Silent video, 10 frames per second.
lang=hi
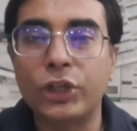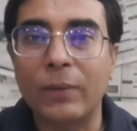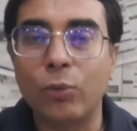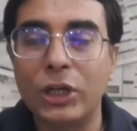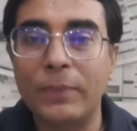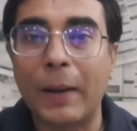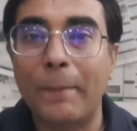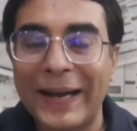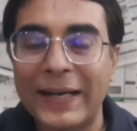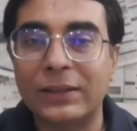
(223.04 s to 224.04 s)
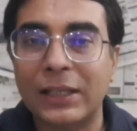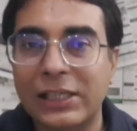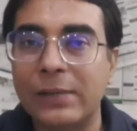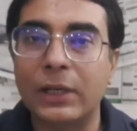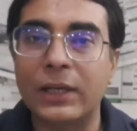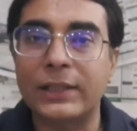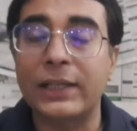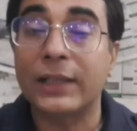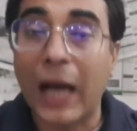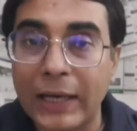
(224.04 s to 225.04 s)
शेख मुजीब का मैंडेट तस्लीम करने
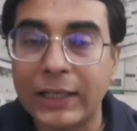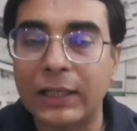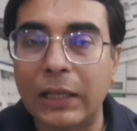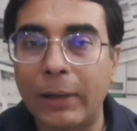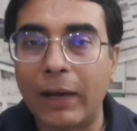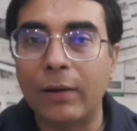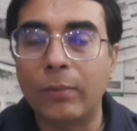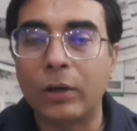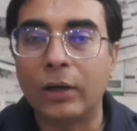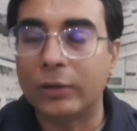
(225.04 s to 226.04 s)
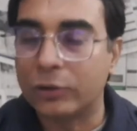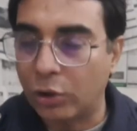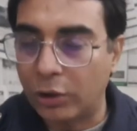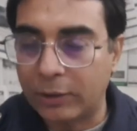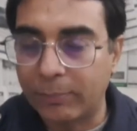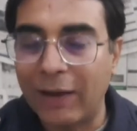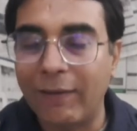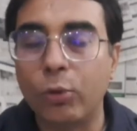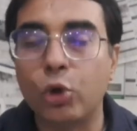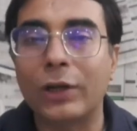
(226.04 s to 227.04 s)
से इनकार किया था बिलावल
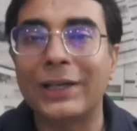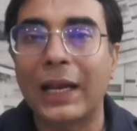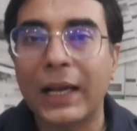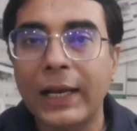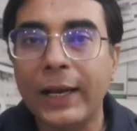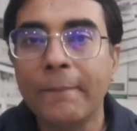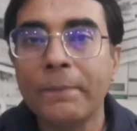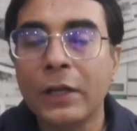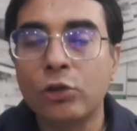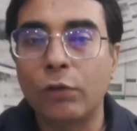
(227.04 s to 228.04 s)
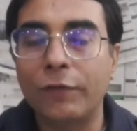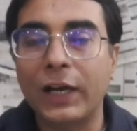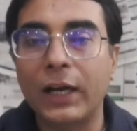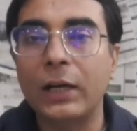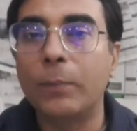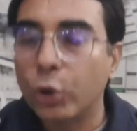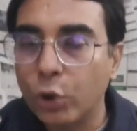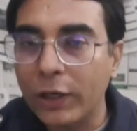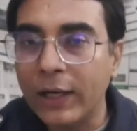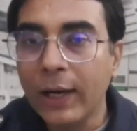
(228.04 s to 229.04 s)
बिलावल भुट्टो के नाना ने जुल्फ़िकार अली
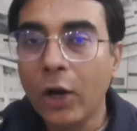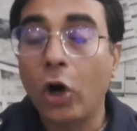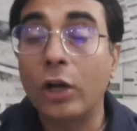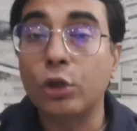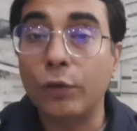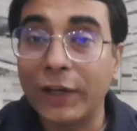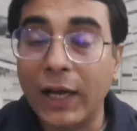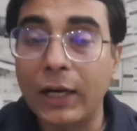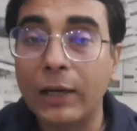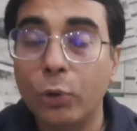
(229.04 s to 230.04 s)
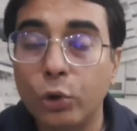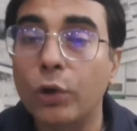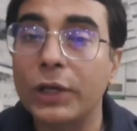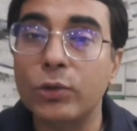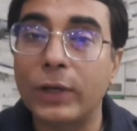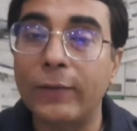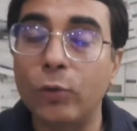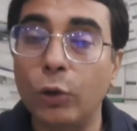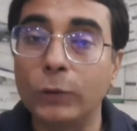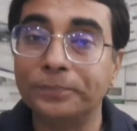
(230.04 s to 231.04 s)
भुट्टो ने और जुल्फ़िकार अली भुट्टो ने जो है
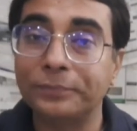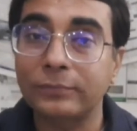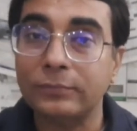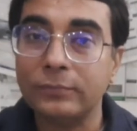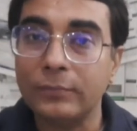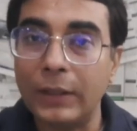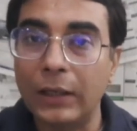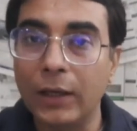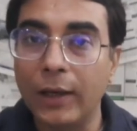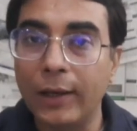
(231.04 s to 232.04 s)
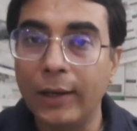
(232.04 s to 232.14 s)
वो आ,